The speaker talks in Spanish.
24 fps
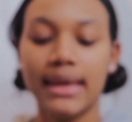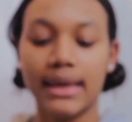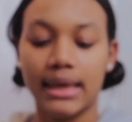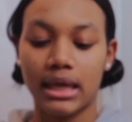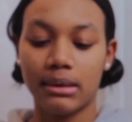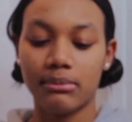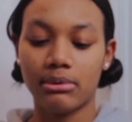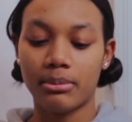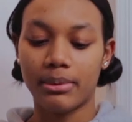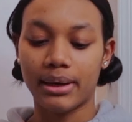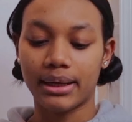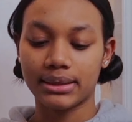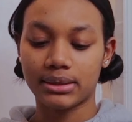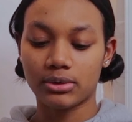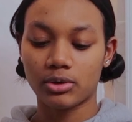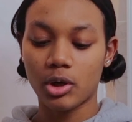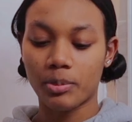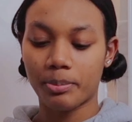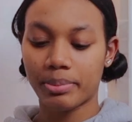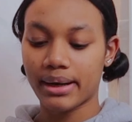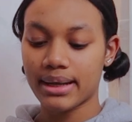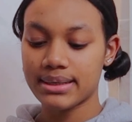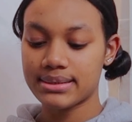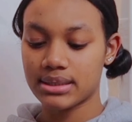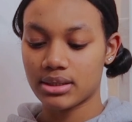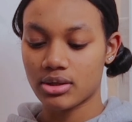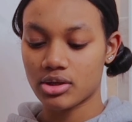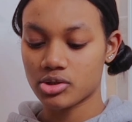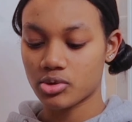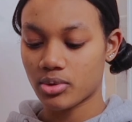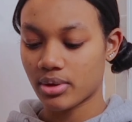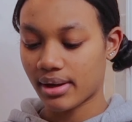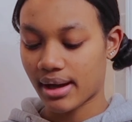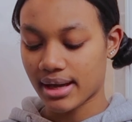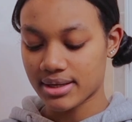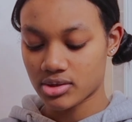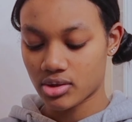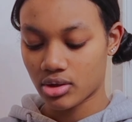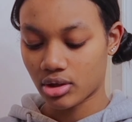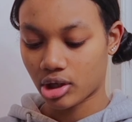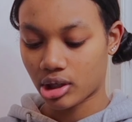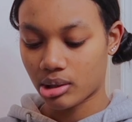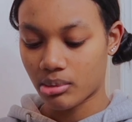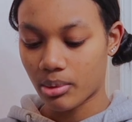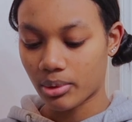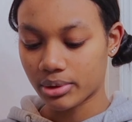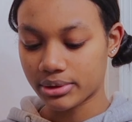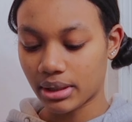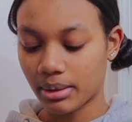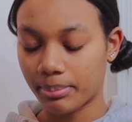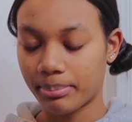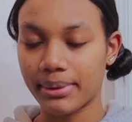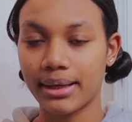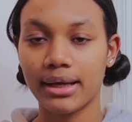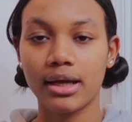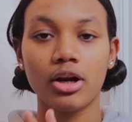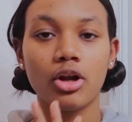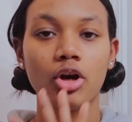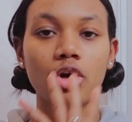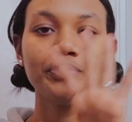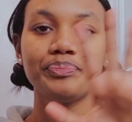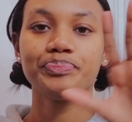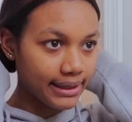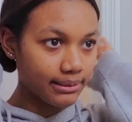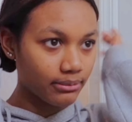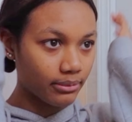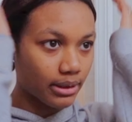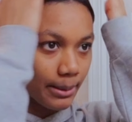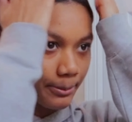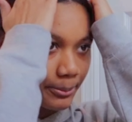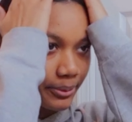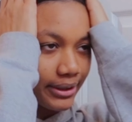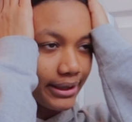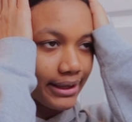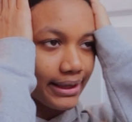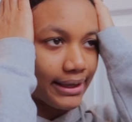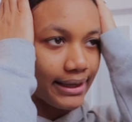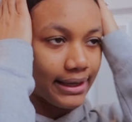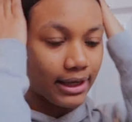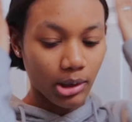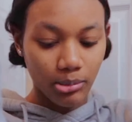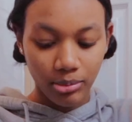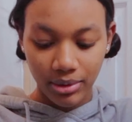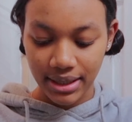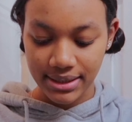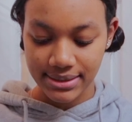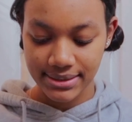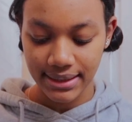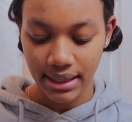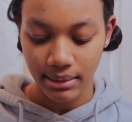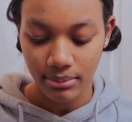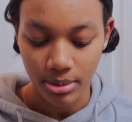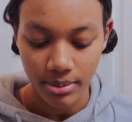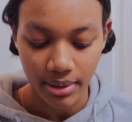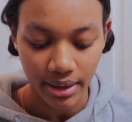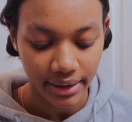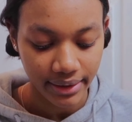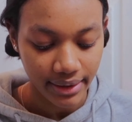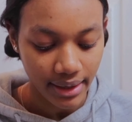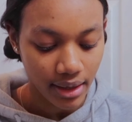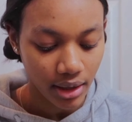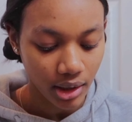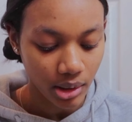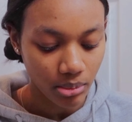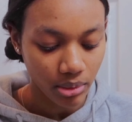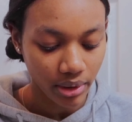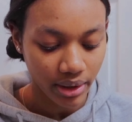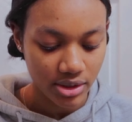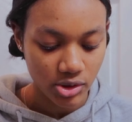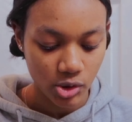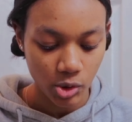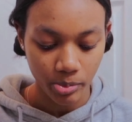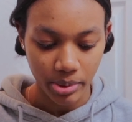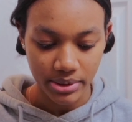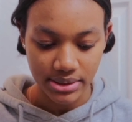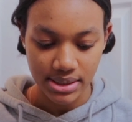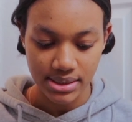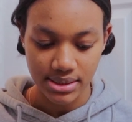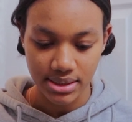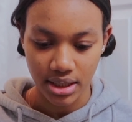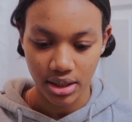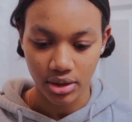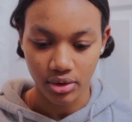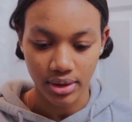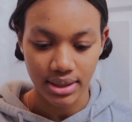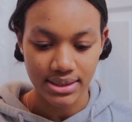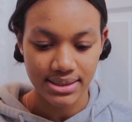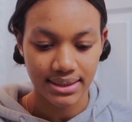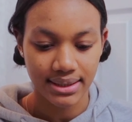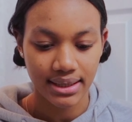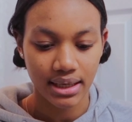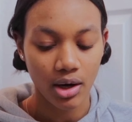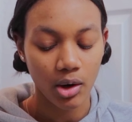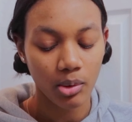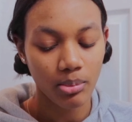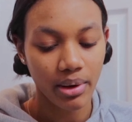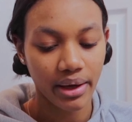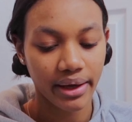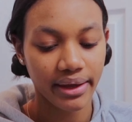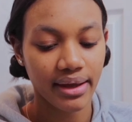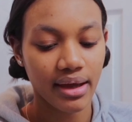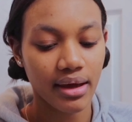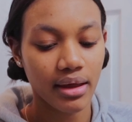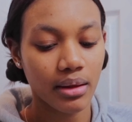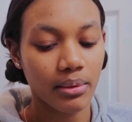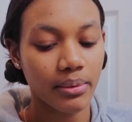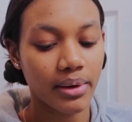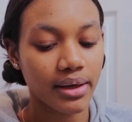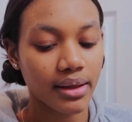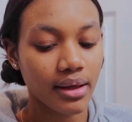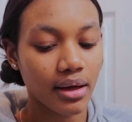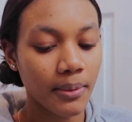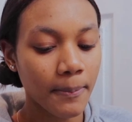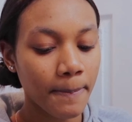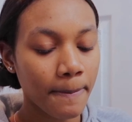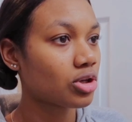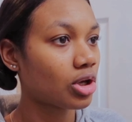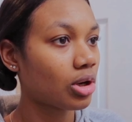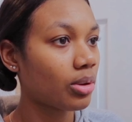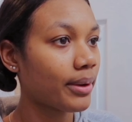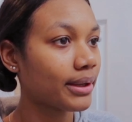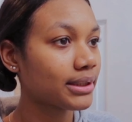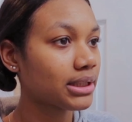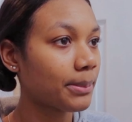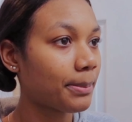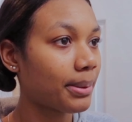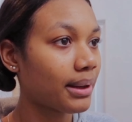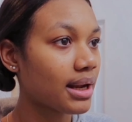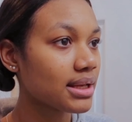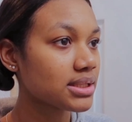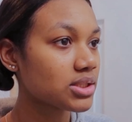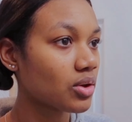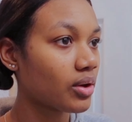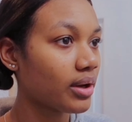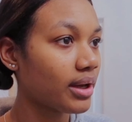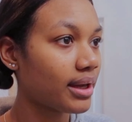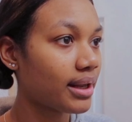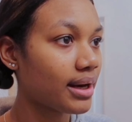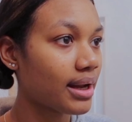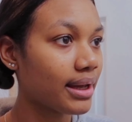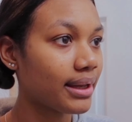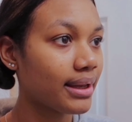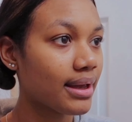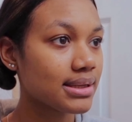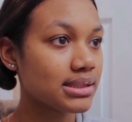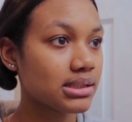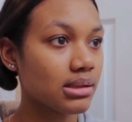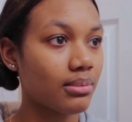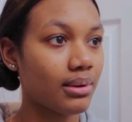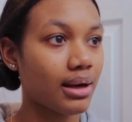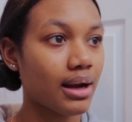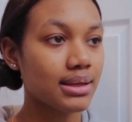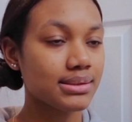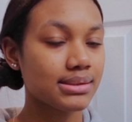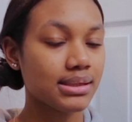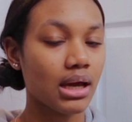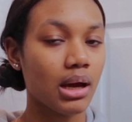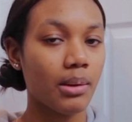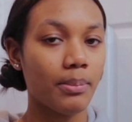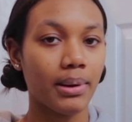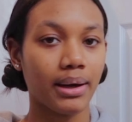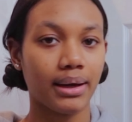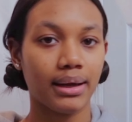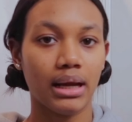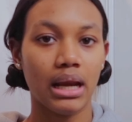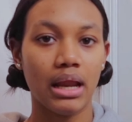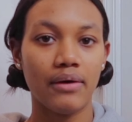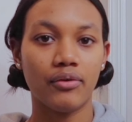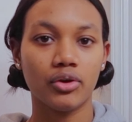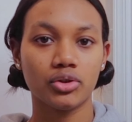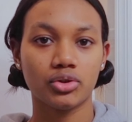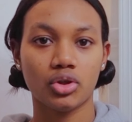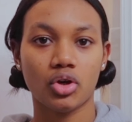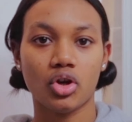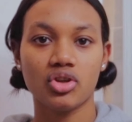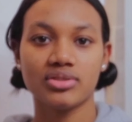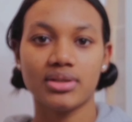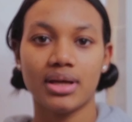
Y mi hermana tiene uno parecido. o en caso de que no me guste el pelo, eh, voy a poner, como les estilo mi maquillaje como que súper sencillo. Ni siquiera es un maquillaje de verdad. Solo voy a tapar las ojeras y hacerme las cejas para que en la foto no